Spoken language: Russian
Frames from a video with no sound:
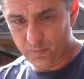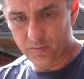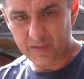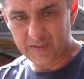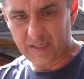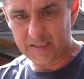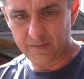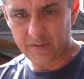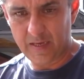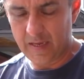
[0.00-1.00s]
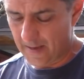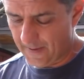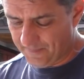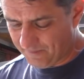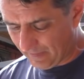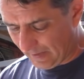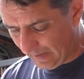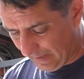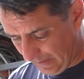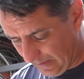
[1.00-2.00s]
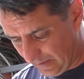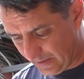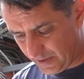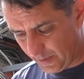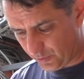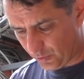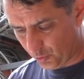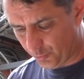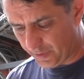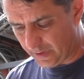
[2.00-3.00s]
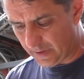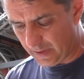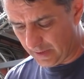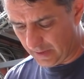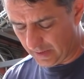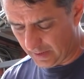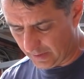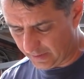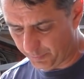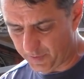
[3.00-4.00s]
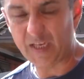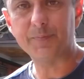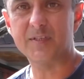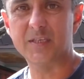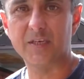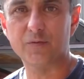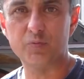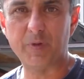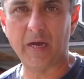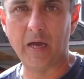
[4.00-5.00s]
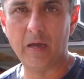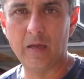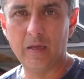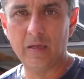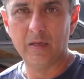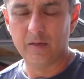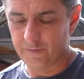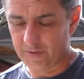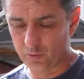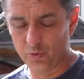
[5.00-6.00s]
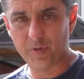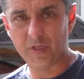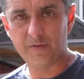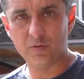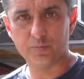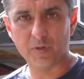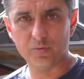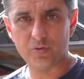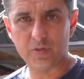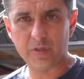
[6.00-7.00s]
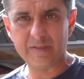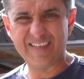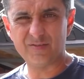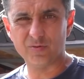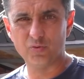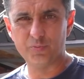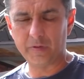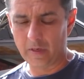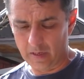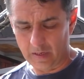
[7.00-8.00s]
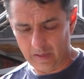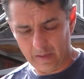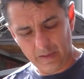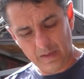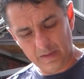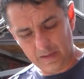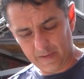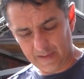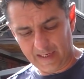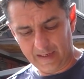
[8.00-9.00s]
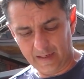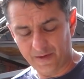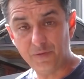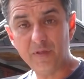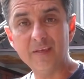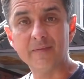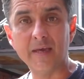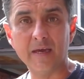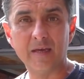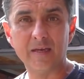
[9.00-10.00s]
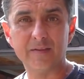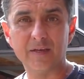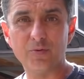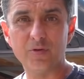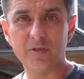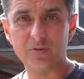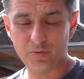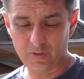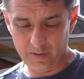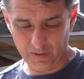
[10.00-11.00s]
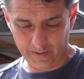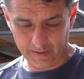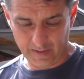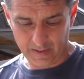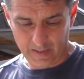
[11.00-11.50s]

мы будем рассказывать лишь тем, кто купит. Это, это 50% успеха. Вторую половину получите те, кто купит. И она офигенная. Такое никто не делает.